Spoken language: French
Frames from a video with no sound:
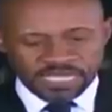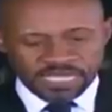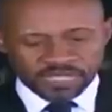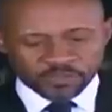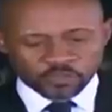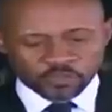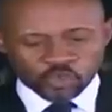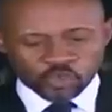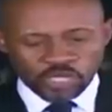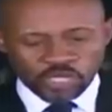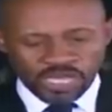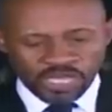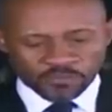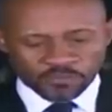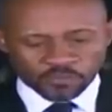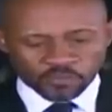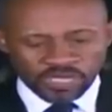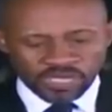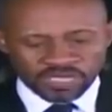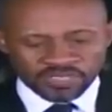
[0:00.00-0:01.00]
milliards de
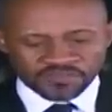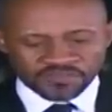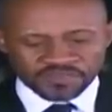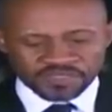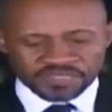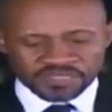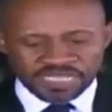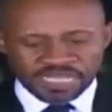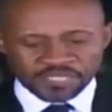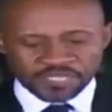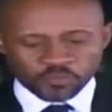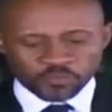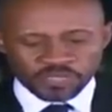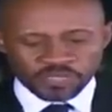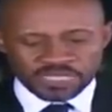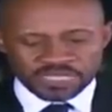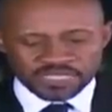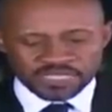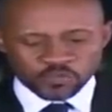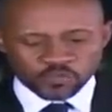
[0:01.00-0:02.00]
dollars pour l'année fiscale
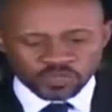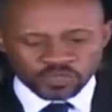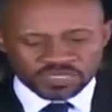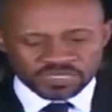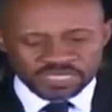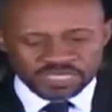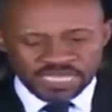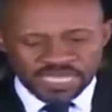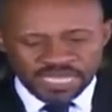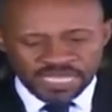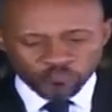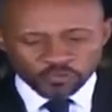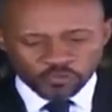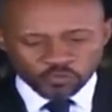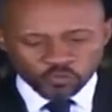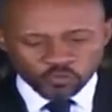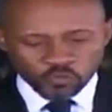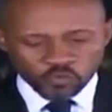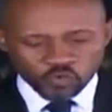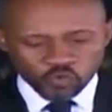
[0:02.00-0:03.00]
2018,
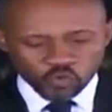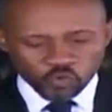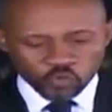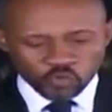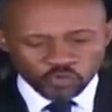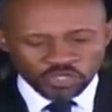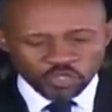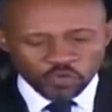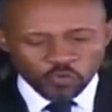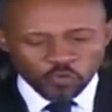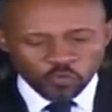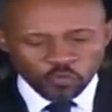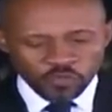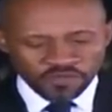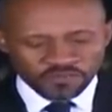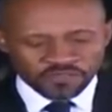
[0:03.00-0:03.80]
est aujourd'hui de